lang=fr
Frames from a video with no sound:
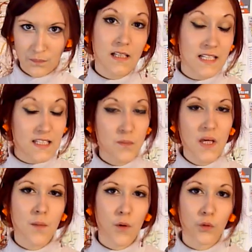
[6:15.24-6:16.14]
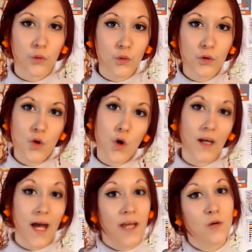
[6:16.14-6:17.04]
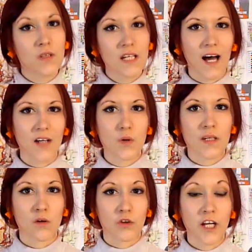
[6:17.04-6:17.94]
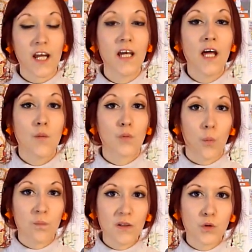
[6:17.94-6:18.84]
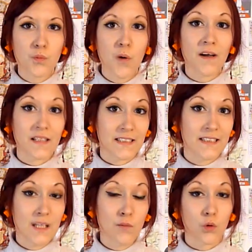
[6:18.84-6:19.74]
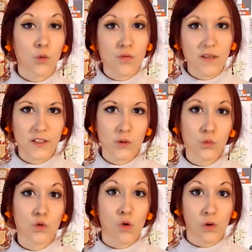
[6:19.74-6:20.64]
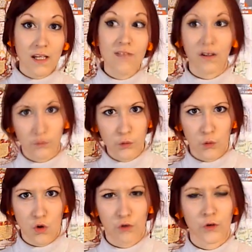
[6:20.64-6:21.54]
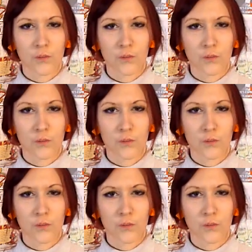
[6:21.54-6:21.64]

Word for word: Il s'est mis à apprendre d'autres langues, à écouter la radio étrangère, pour mettre au point un système de conversion de l'anglais vers d'autres langues.